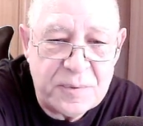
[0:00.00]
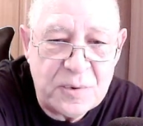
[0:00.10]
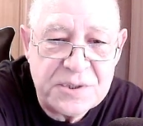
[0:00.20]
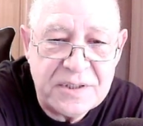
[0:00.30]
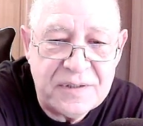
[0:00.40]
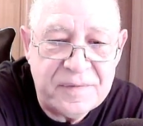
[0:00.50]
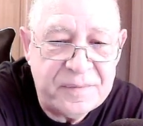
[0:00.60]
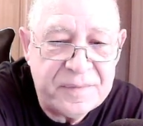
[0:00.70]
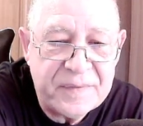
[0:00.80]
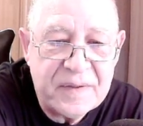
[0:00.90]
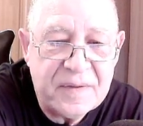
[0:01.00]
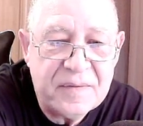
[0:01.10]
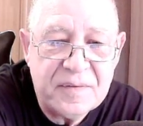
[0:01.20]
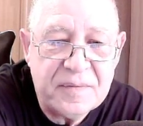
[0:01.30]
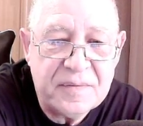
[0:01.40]
просто
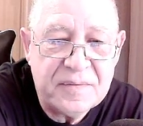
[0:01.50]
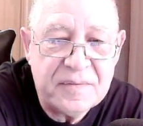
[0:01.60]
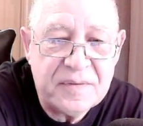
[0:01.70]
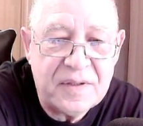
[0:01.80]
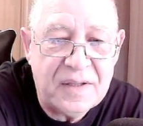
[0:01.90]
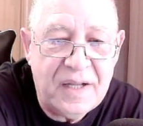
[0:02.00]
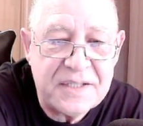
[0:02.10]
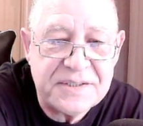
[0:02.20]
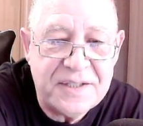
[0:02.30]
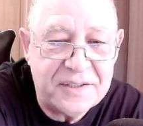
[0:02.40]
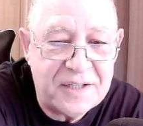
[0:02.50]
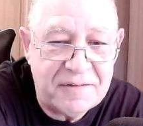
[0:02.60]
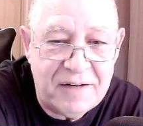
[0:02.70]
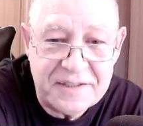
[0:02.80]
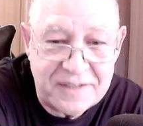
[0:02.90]
глаз не
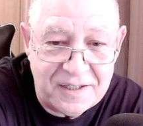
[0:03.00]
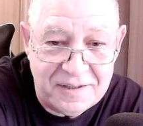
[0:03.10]
оторвать, как